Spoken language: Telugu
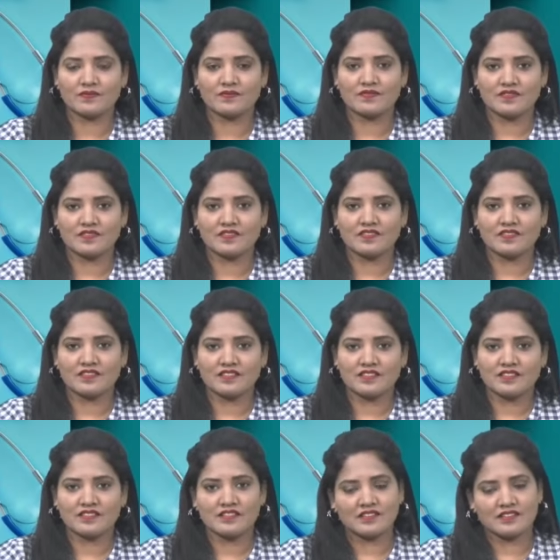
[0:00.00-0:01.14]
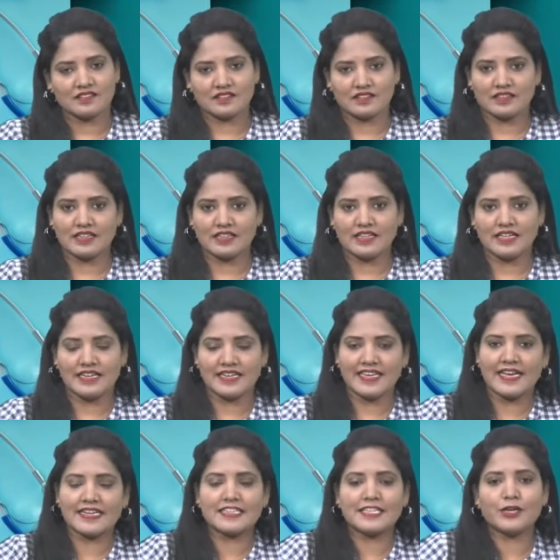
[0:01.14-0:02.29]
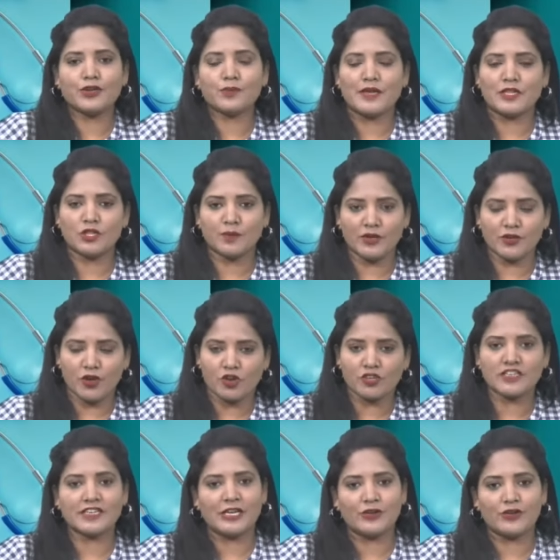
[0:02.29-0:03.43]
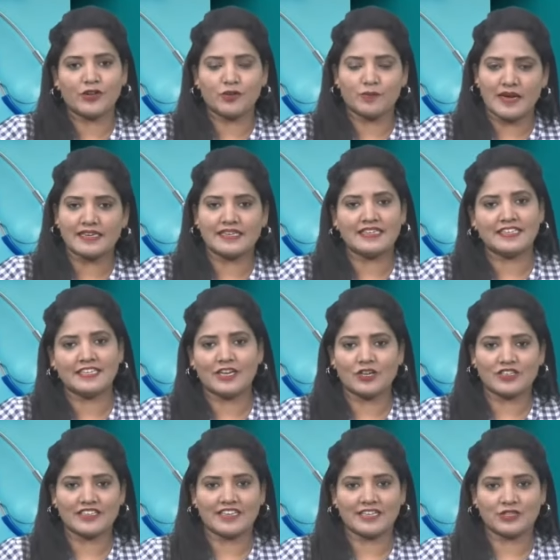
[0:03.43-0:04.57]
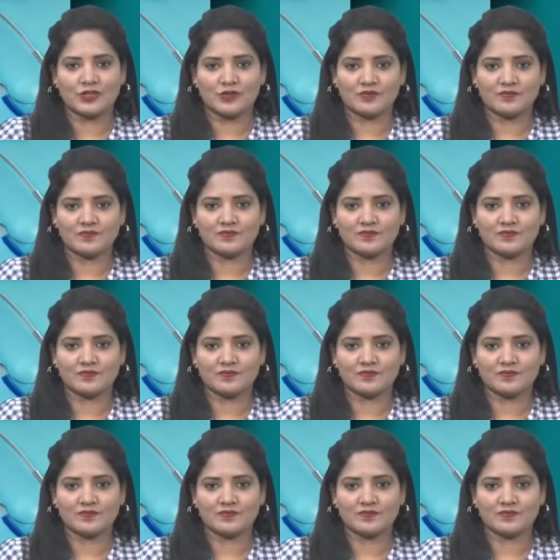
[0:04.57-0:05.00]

సిద్దిపేట నుంచి కాల్ చేస్తున్నాను అలాగే అంకిత గారు మనతో పాటు డాక్టర్ గారు ఉన్నారు మాట్లాడండి డాక్టర్ గారితో